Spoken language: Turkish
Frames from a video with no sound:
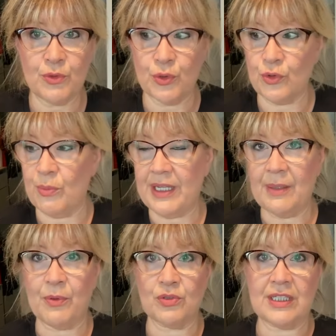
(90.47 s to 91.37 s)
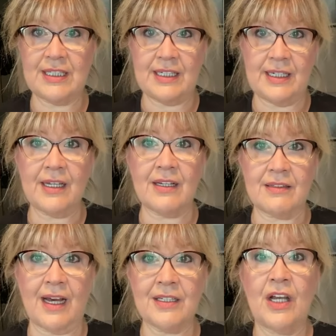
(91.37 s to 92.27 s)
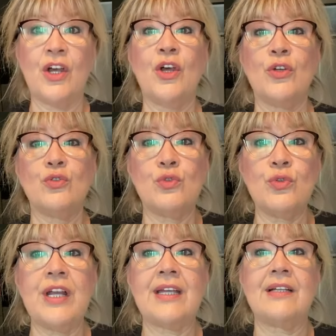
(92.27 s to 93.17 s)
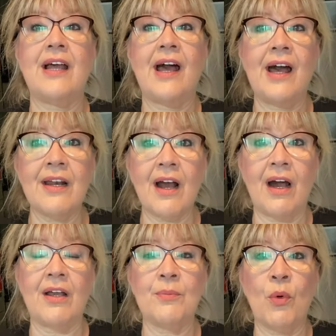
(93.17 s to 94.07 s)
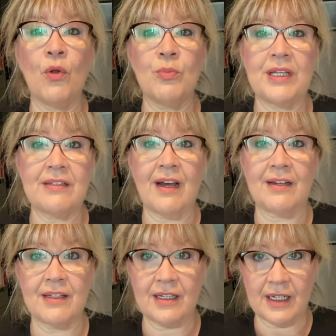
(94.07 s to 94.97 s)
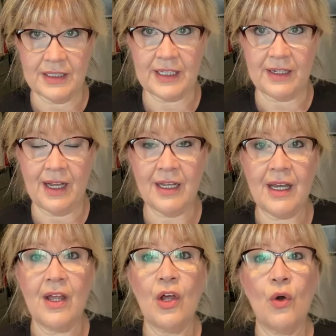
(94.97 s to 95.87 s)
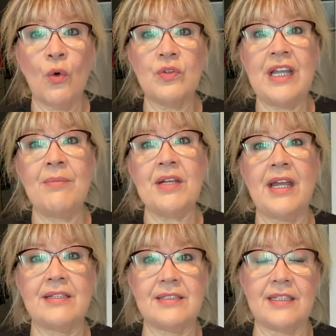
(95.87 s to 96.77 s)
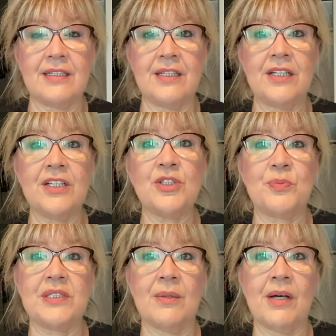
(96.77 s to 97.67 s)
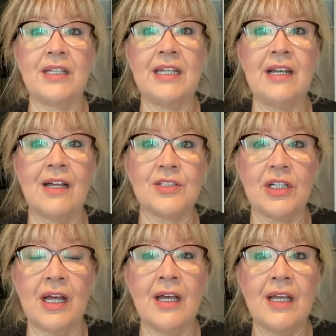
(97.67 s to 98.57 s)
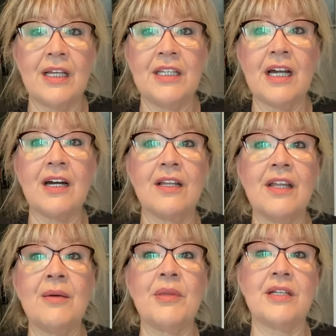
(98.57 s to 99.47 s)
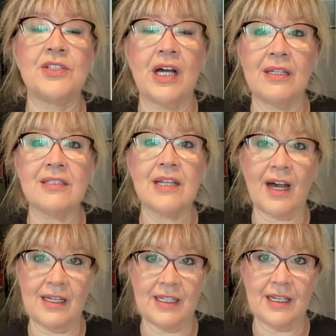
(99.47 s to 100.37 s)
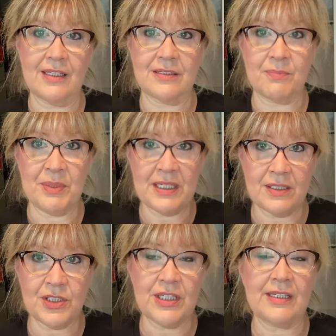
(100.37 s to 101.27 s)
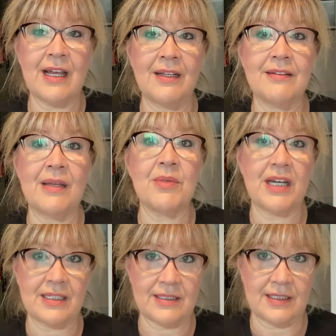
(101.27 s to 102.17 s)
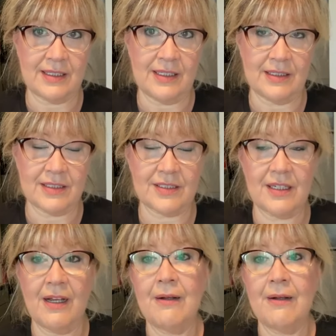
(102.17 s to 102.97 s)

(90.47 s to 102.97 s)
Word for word: Çünkü menopoza girene kadar sürekli her ay bol miktarda kanayarak o demir eksikliği hiçbir zaman ilaçla yakalayamayacağınız hale gelir. Birinci neden demir eksikliğidir.